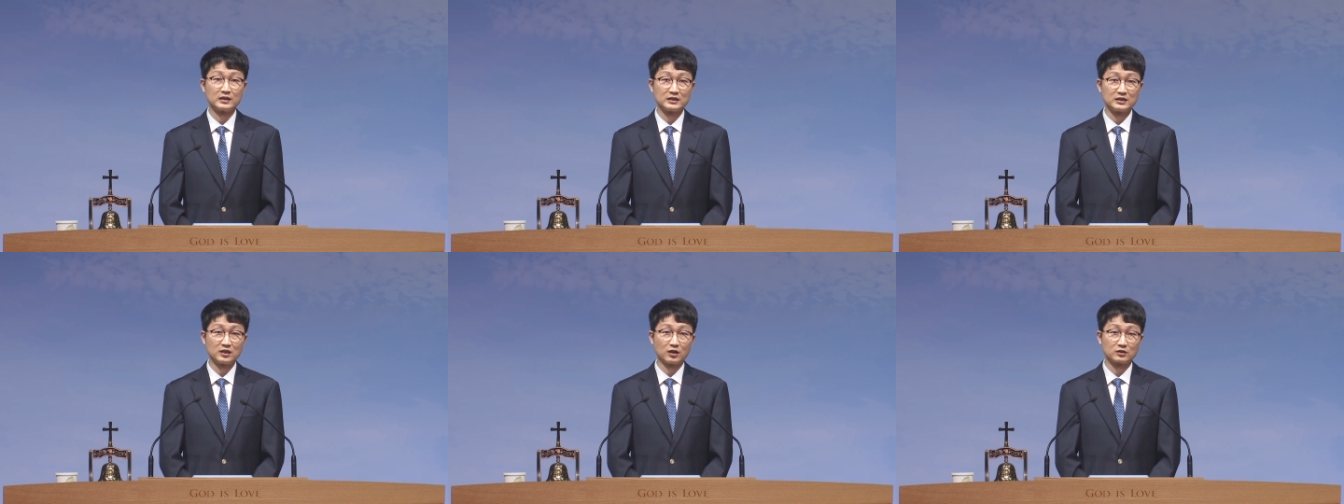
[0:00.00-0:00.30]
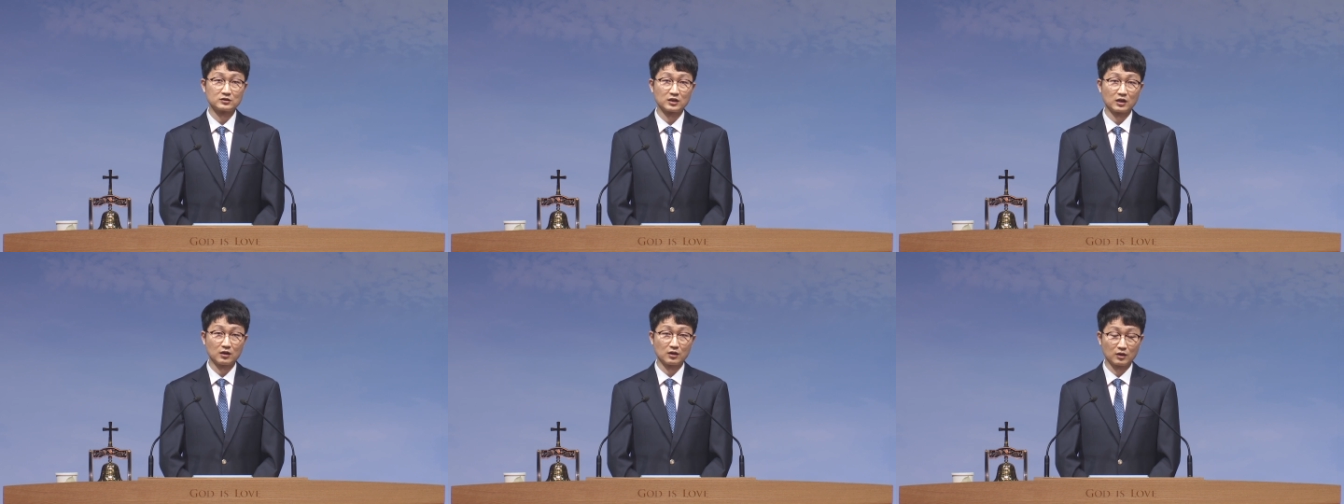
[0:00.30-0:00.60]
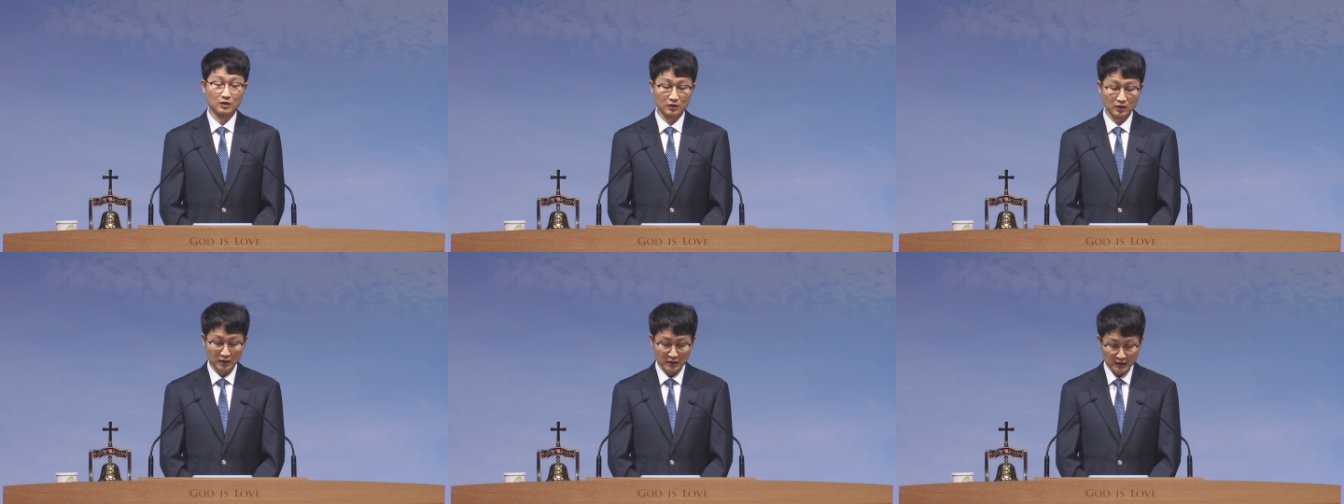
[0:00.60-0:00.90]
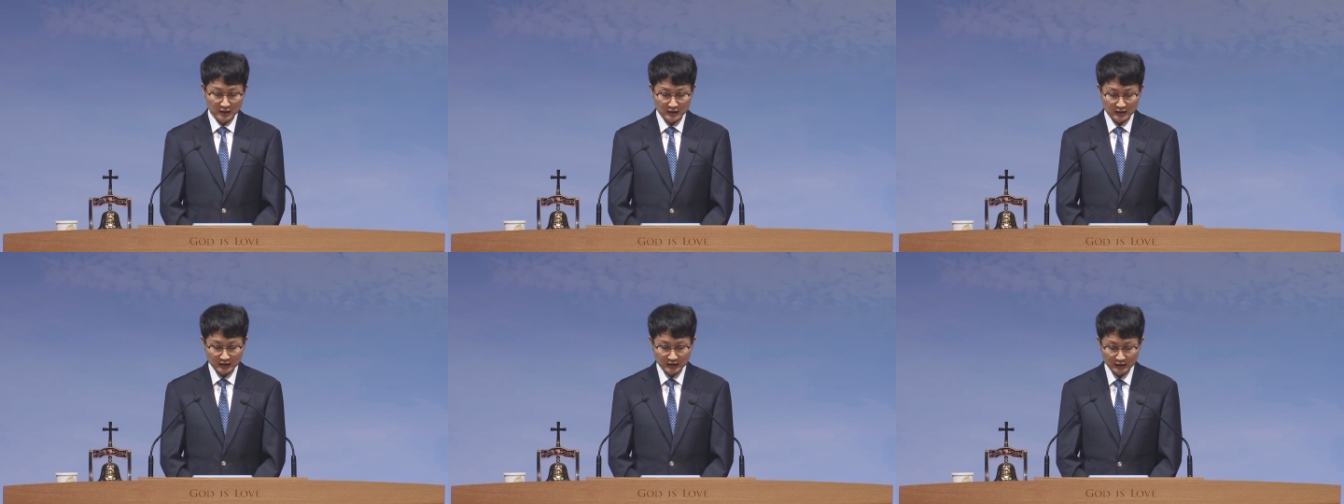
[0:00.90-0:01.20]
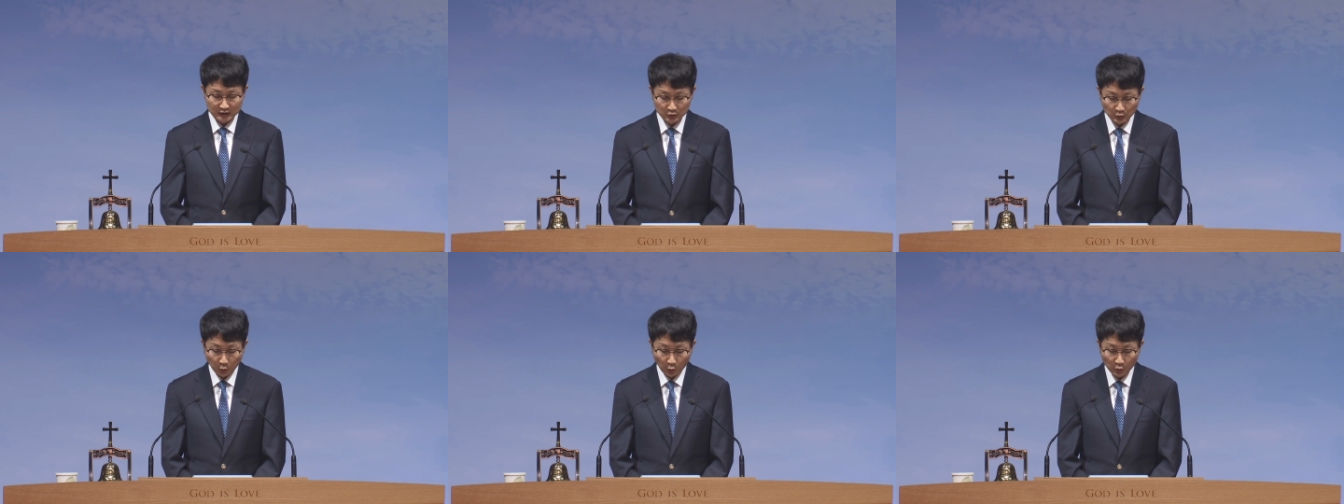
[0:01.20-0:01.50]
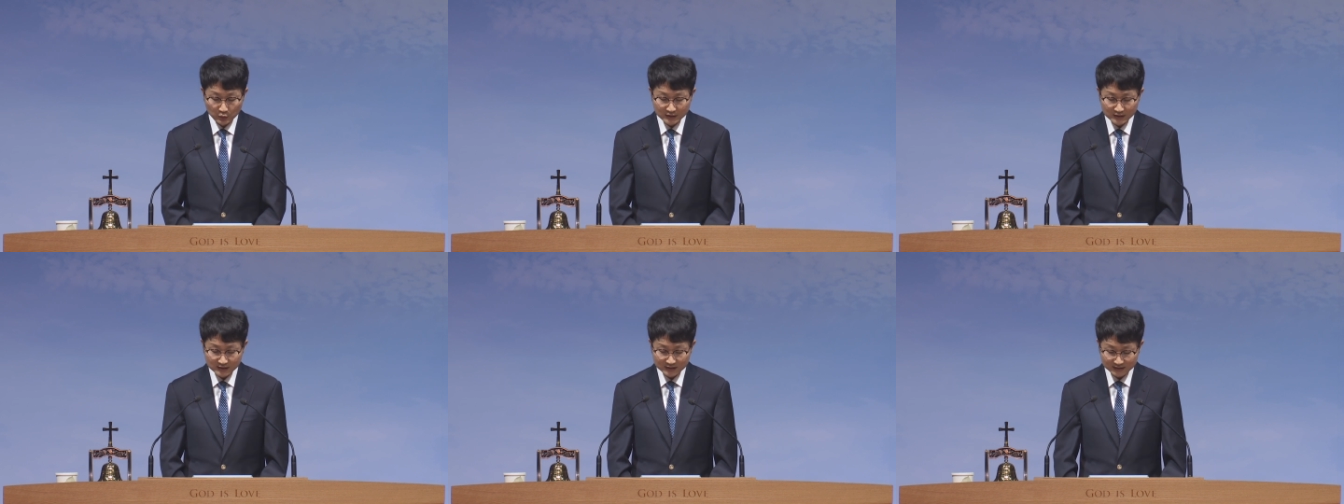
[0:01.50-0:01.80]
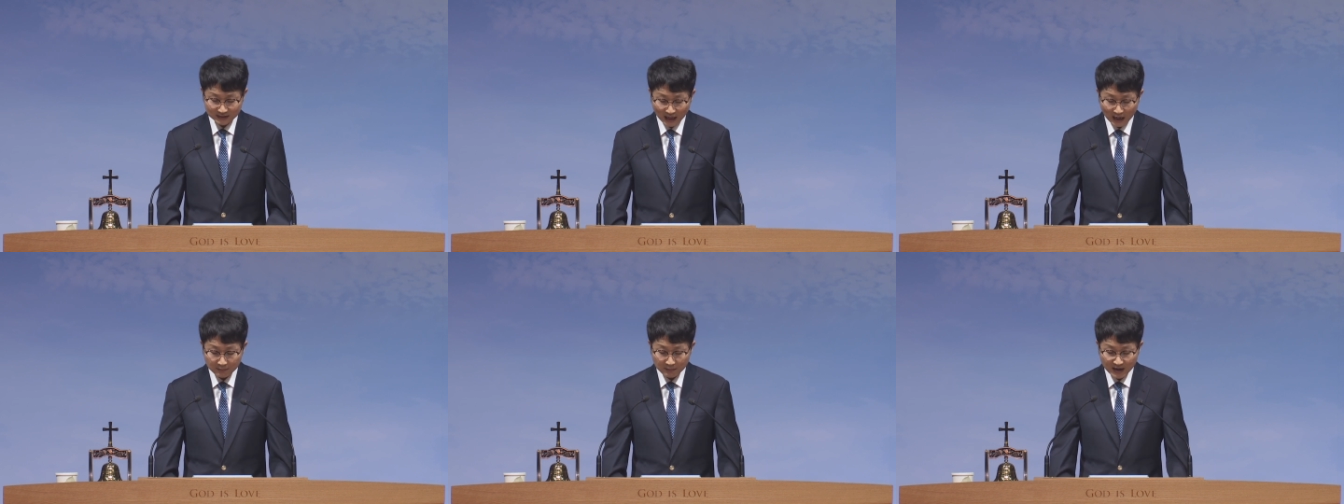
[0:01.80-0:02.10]
이어서 이
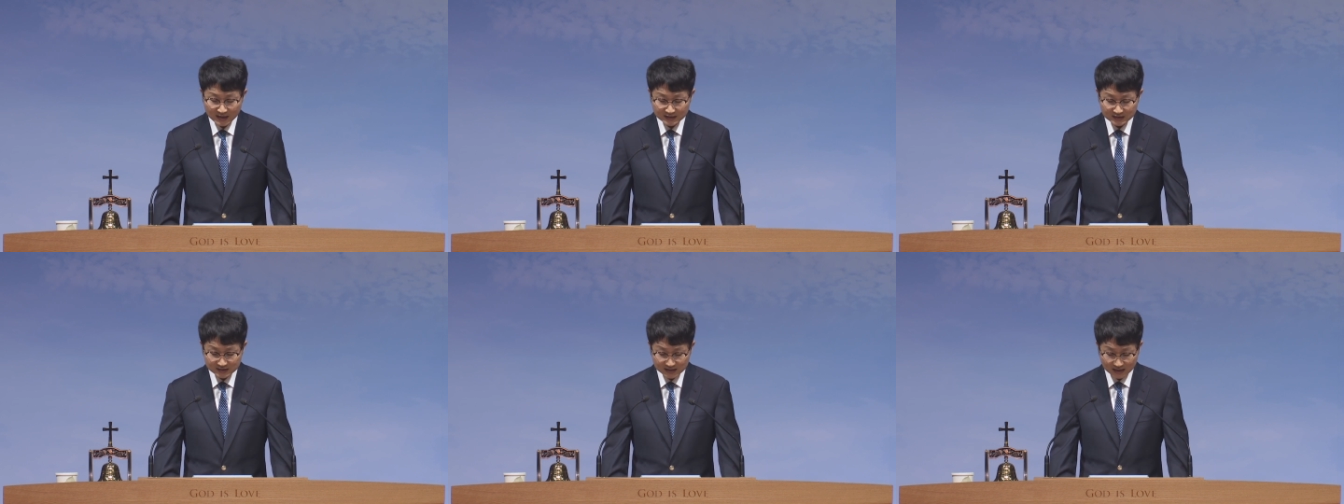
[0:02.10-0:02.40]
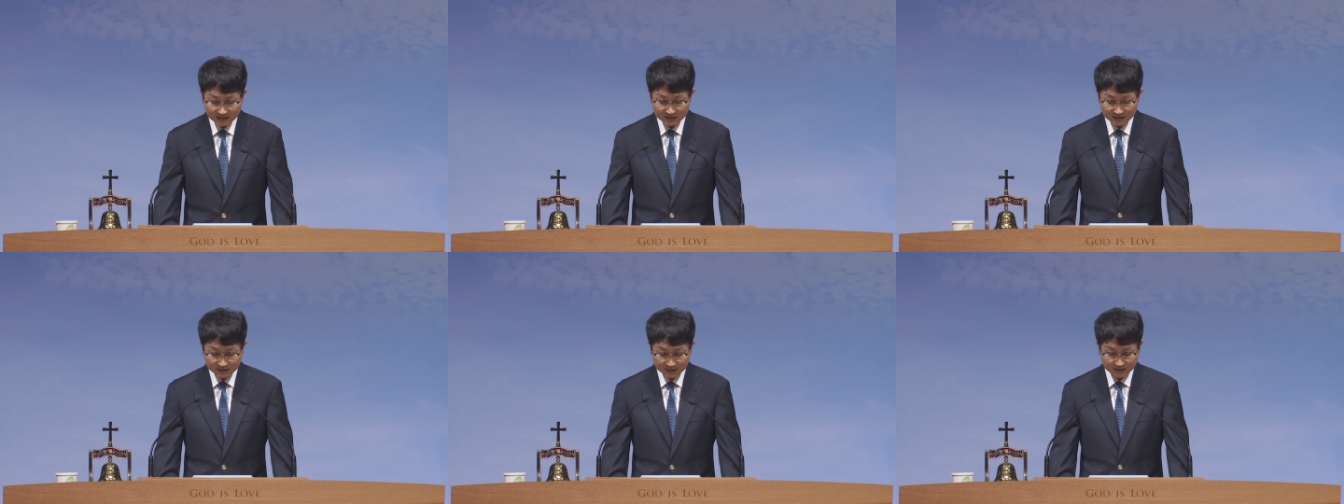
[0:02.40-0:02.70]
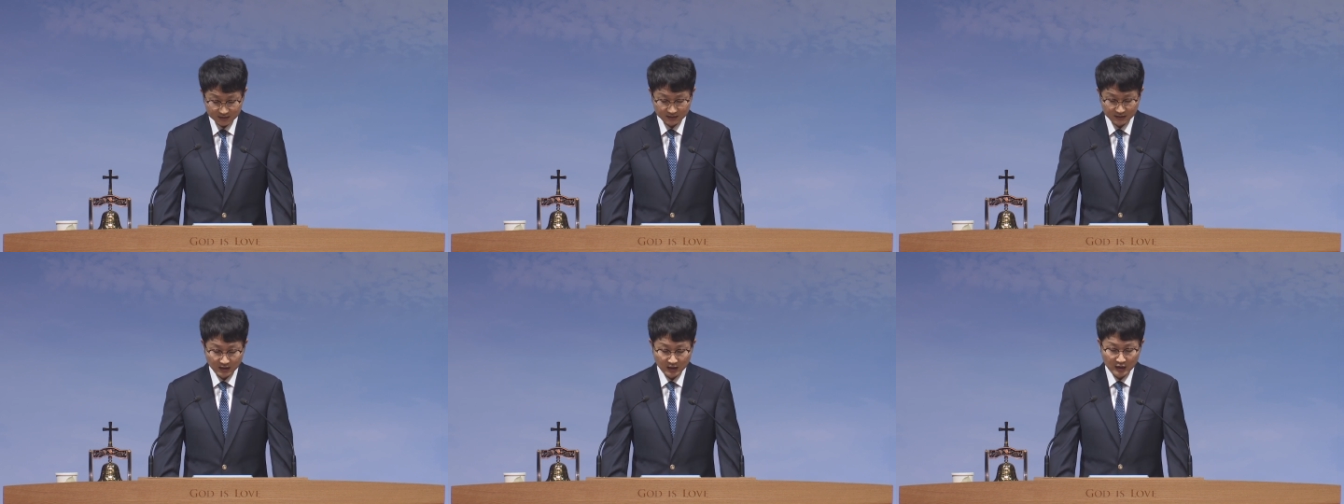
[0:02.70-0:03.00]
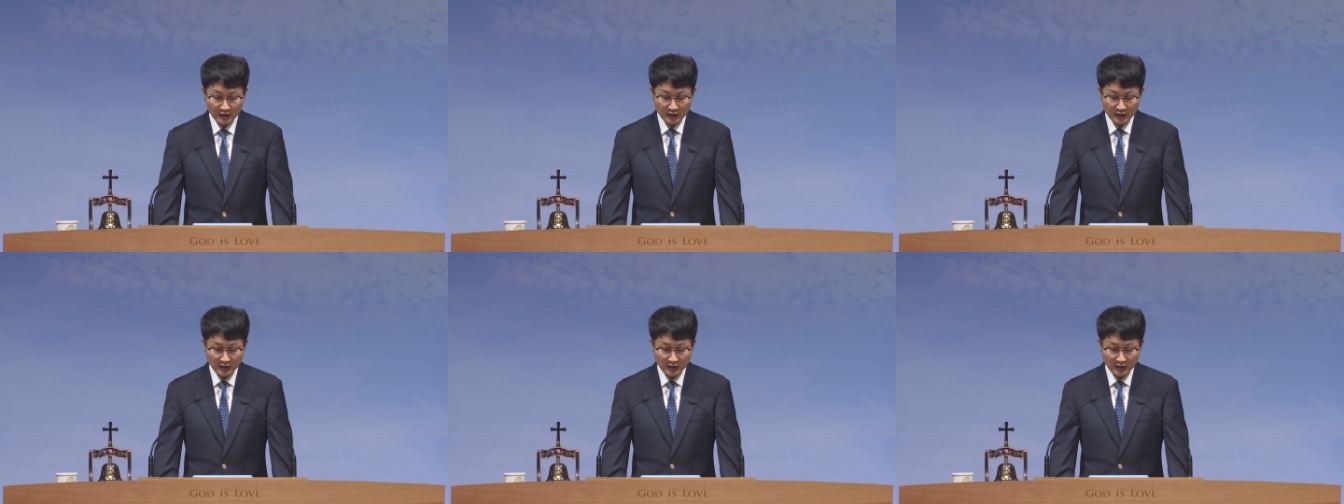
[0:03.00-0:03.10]
돈을 탐하는 자들은